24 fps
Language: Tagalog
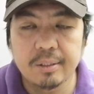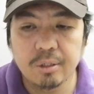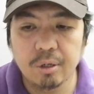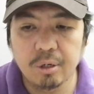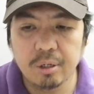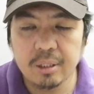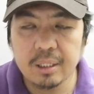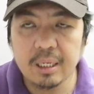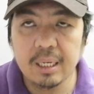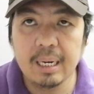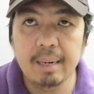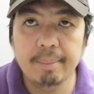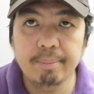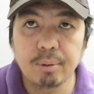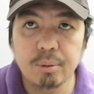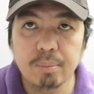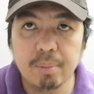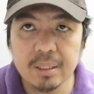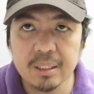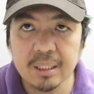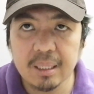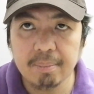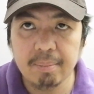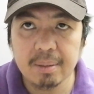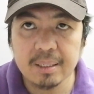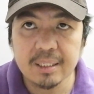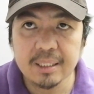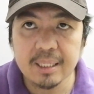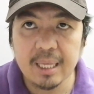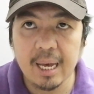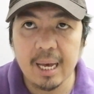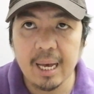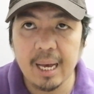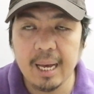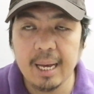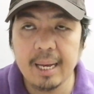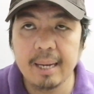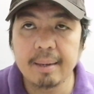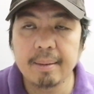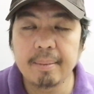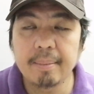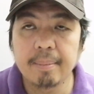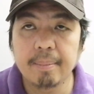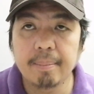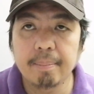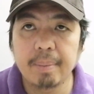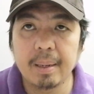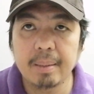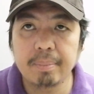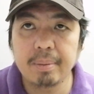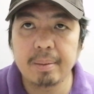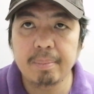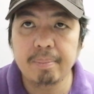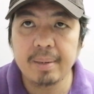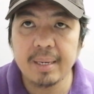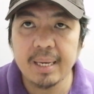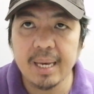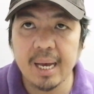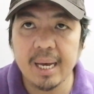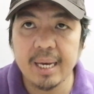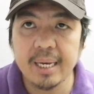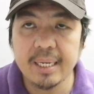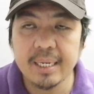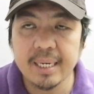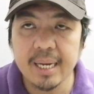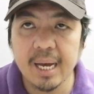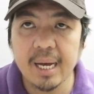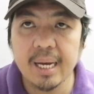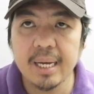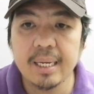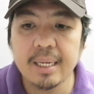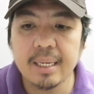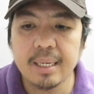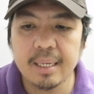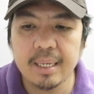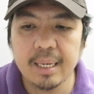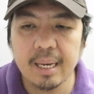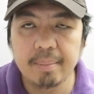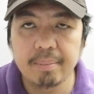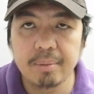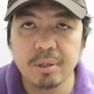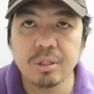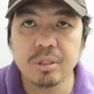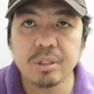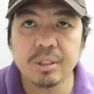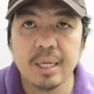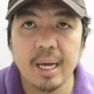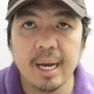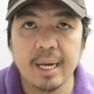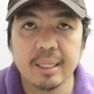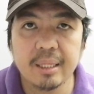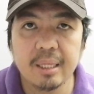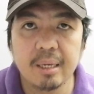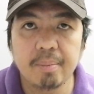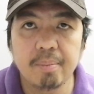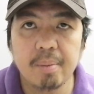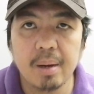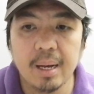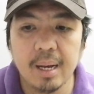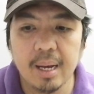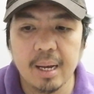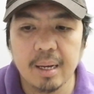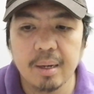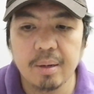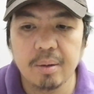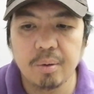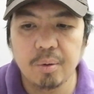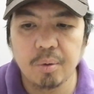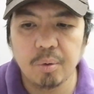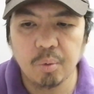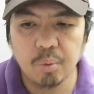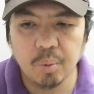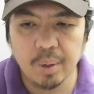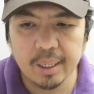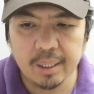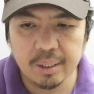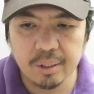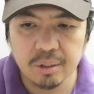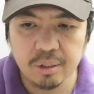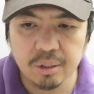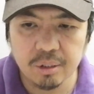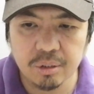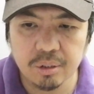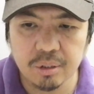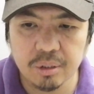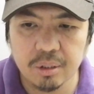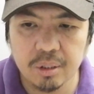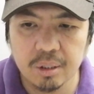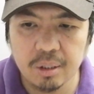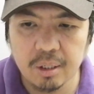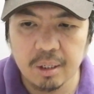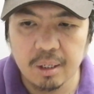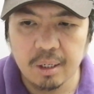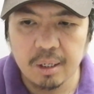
So hindi lang po basta-basta ang pagbibigay ng gamot sa ating mga warriors.